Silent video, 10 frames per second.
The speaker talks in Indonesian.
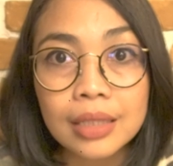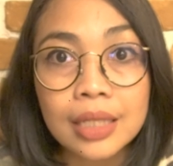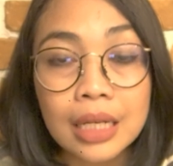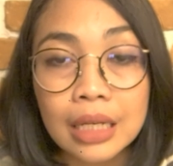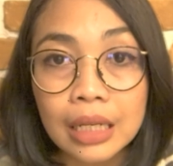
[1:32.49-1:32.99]

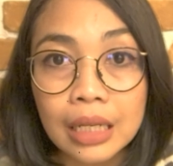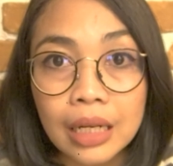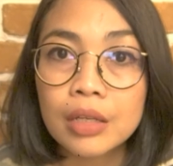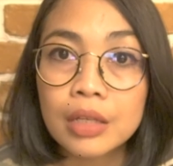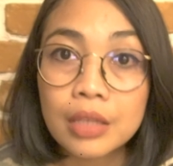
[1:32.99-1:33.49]

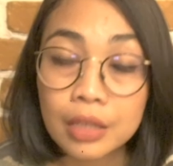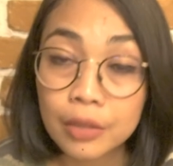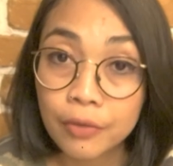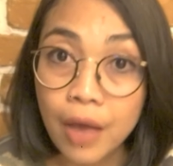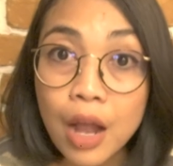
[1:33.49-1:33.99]
dengerin
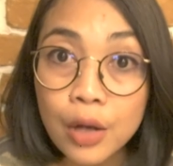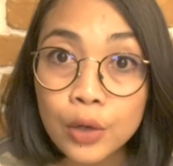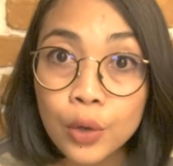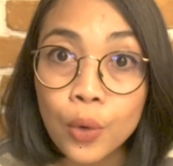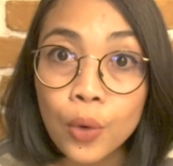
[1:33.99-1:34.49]
detektif
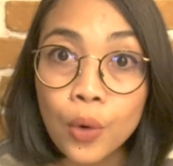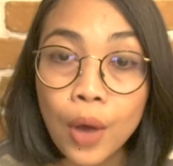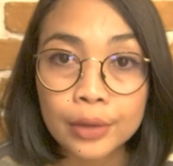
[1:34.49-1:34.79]
Aldo